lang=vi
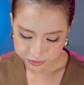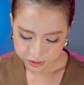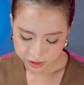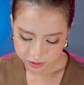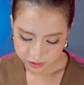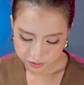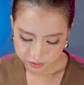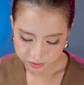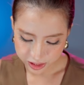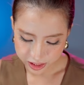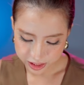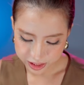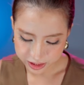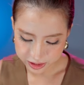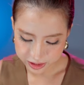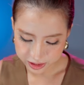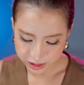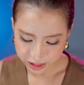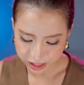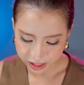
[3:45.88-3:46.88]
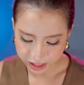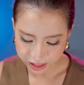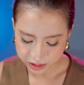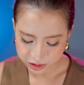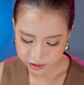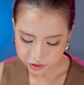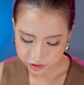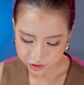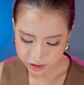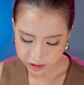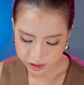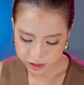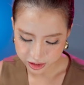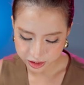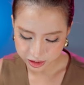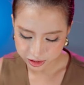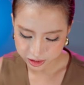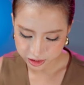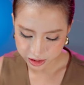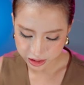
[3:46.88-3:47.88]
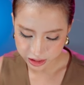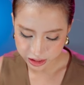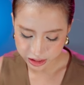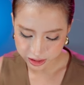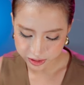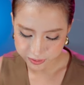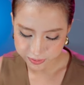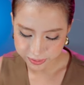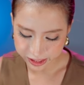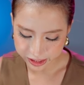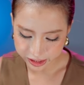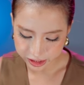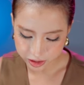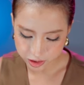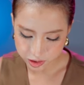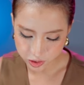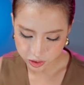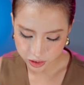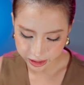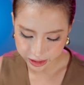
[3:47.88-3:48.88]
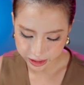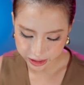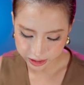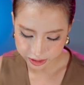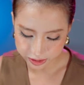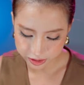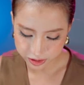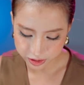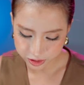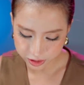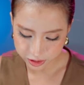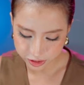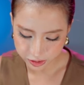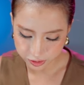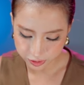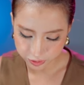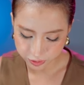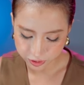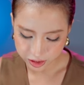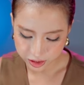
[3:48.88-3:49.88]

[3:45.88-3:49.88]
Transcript: Và hiện tại Jolie đi bằng kỹ thuật này rất nhiều,